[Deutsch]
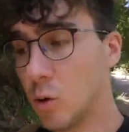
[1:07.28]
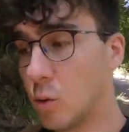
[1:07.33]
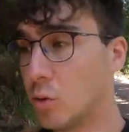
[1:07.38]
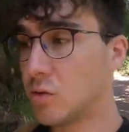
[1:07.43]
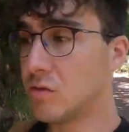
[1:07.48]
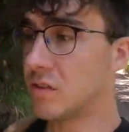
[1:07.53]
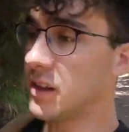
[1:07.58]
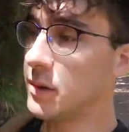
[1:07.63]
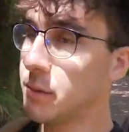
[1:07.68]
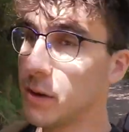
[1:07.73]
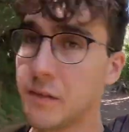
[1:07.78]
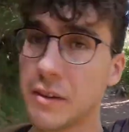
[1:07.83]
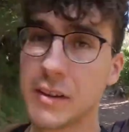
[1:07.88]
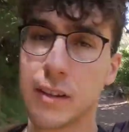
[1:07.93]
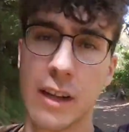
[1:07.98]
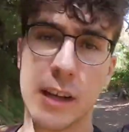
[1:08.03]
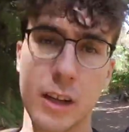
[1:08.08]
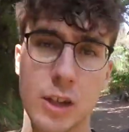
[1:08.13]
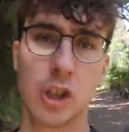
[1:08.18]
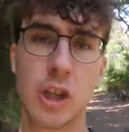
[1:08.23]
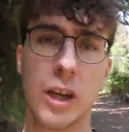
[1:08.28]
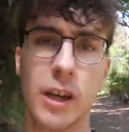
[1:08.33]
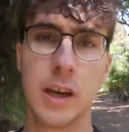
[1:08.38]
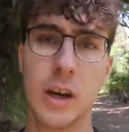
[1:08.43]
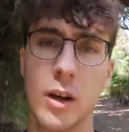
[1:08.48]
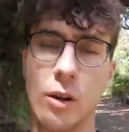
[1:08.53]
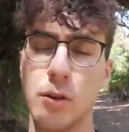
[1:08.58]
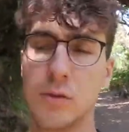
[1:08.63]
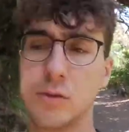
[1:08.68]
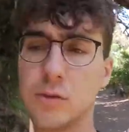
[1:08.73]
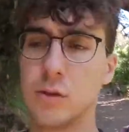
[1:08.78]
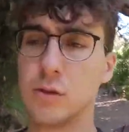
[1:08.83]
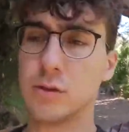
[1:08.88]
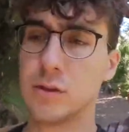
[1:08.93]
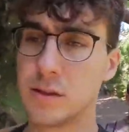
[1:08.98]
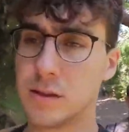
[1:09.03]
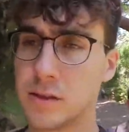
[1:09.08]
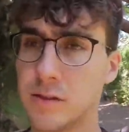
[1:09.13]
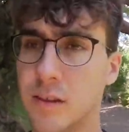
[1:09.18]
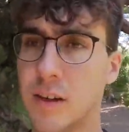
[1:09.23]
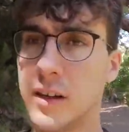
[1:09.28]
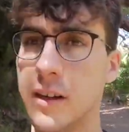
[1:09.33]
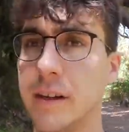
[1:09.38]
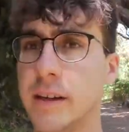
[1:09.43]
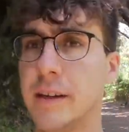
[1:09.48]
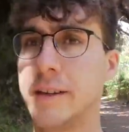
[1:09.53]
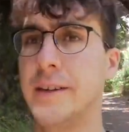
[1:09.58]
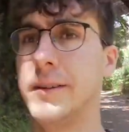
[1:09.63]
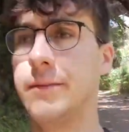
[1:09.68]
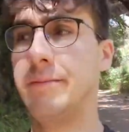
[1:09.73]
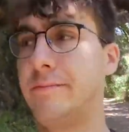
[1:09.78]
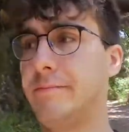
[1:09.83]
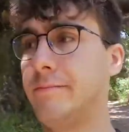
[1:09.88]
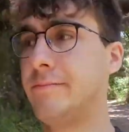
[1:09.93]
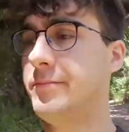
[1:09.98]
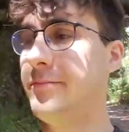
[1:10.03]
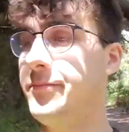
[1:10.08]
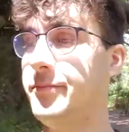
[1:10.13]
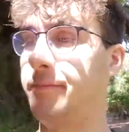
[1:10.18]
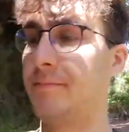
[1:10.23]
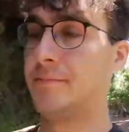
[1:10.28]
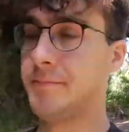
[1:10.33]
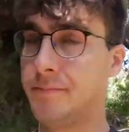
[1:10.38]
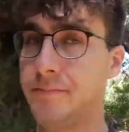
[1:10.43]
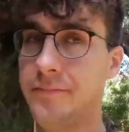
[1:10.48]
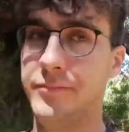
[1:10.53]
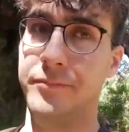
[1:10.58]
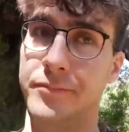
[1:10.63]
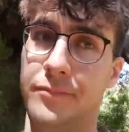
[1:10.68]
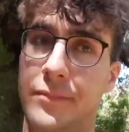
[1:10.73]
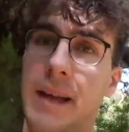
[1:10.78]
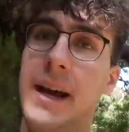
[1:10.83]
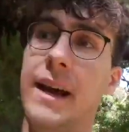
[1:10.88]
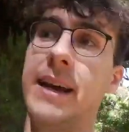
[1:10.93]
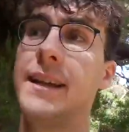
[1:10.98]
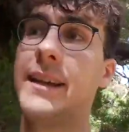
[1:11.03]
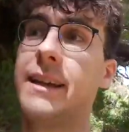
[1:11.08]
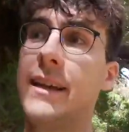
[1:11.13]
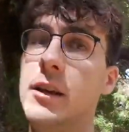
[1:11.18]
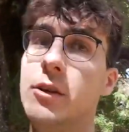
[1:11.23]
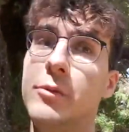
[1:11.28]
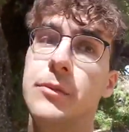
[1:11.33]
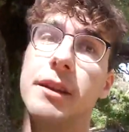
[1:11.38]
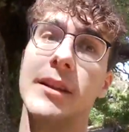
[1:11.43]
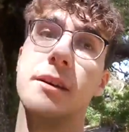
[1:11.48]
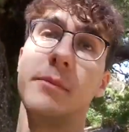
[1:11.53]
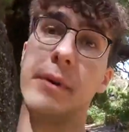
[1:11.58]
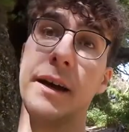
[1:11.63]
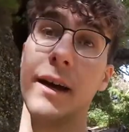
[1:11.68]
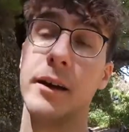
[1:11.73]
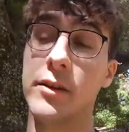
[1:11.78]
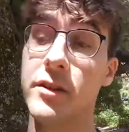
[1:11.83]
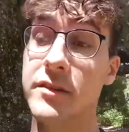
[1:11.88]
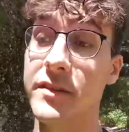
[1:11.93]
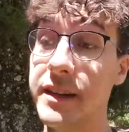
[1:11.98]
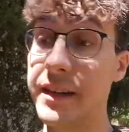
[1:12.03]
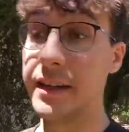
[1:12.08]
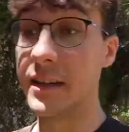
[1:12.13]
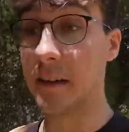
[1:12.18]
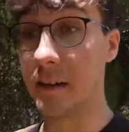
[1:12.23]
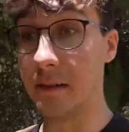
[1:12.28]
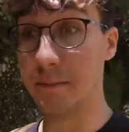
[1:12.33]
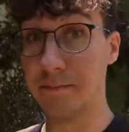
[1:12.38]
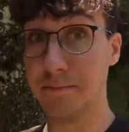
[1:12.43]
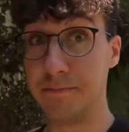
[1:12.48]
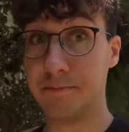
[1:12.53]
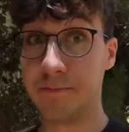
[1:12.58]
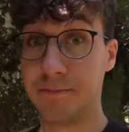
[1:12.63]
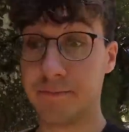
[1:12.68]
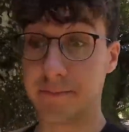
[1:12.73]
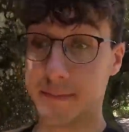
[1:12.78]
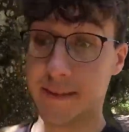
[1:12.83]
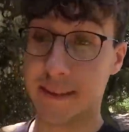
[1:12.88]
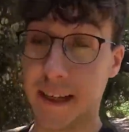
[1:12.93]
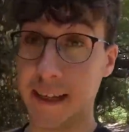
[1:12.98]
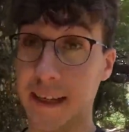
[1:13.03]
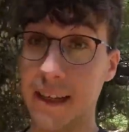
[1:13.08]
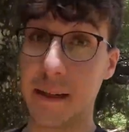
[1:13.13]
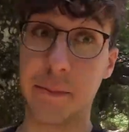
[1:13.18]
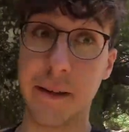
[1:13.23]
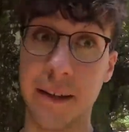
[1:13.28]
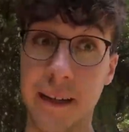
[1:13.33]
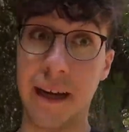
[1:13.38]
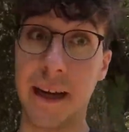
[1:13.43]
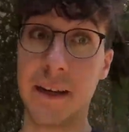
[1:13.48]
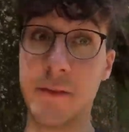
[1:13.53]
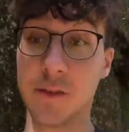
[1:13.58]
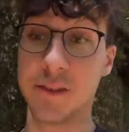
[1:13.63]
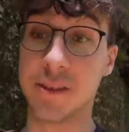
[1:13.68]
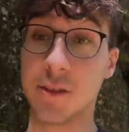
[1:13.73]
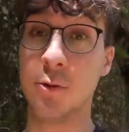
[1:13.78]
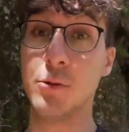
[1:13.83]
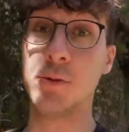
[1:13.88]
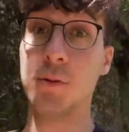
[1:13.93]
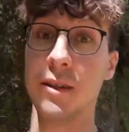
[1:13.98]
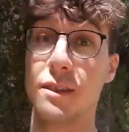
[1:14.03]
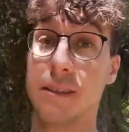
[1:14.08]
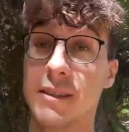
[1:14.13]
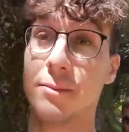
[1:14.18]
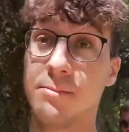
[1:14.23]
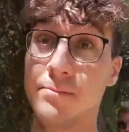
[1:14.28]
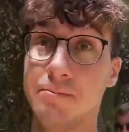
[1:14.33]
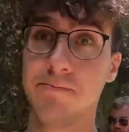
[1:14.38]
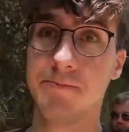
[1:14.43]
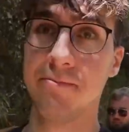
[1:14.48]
und wir nehmen einfach die lange Strecke auf uns, weil äh, ja, einen Kilometer mehr oder weniger, dann lieber dahin, wo es cool ist.